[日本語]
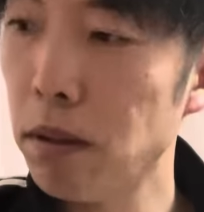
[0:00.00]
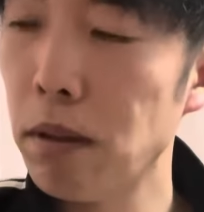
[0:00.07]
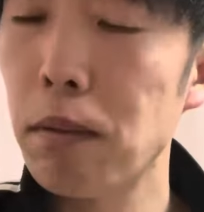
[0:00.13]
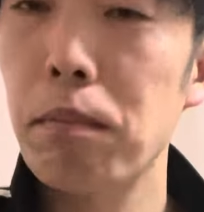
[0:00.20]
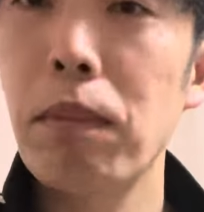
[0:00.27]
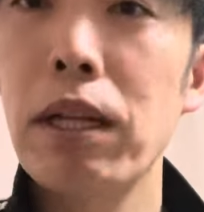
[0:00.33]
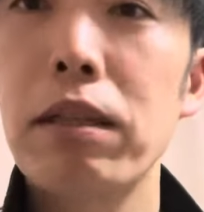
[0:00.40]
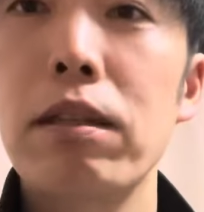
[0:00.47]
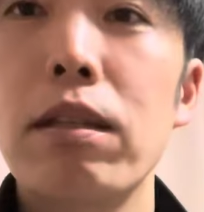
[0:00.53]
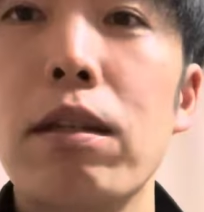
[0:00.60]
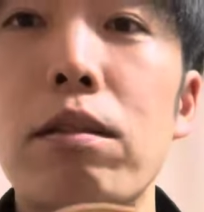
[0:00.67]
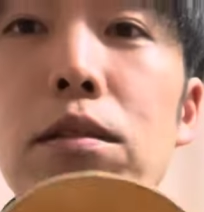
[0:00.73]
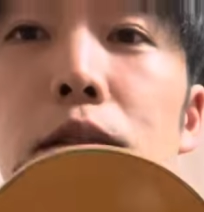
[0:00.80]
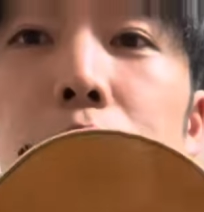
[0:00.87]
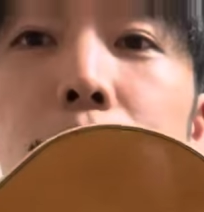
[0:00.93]
全
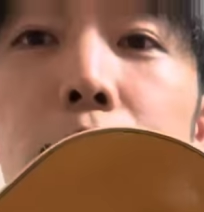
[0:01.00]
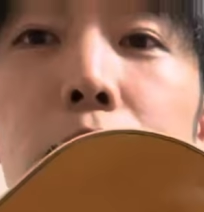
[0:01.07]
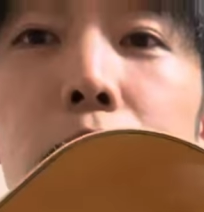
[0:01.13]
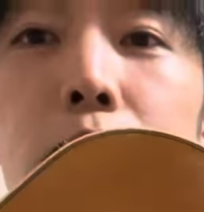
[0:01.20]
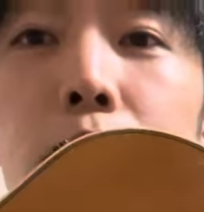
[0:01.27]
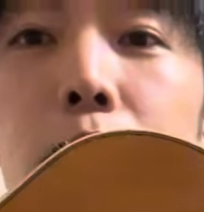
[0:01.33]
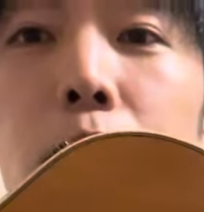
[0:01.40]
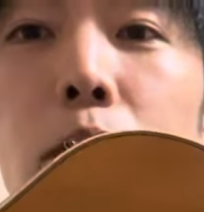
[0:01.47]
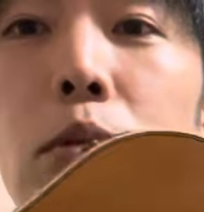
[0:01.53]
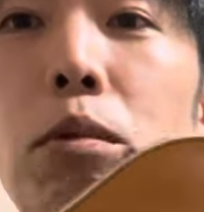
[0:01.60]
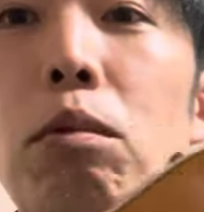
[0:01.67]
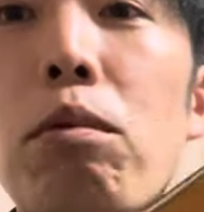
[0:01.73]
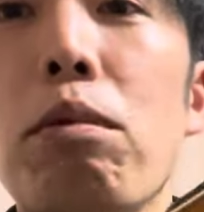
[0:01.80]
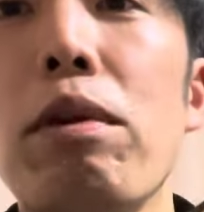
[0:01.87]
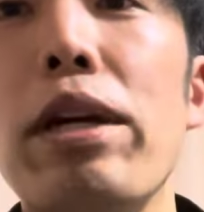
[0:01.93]
く
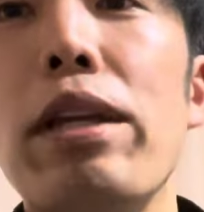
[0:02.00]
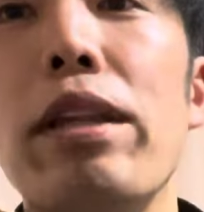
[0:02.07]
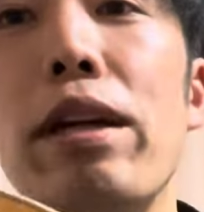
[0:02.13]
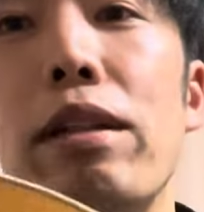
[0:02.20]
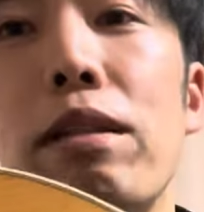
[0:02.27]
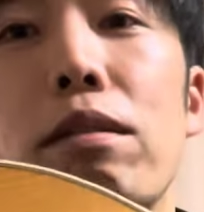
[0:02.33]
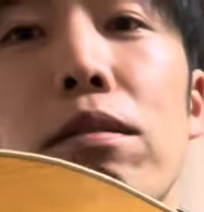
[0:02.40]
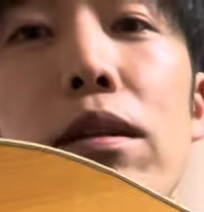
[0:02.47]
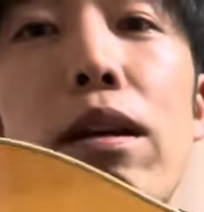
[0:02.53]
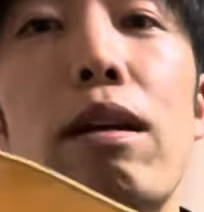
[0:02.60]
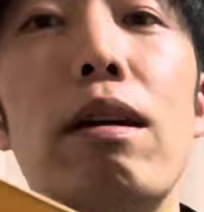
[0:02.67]
衰えないですね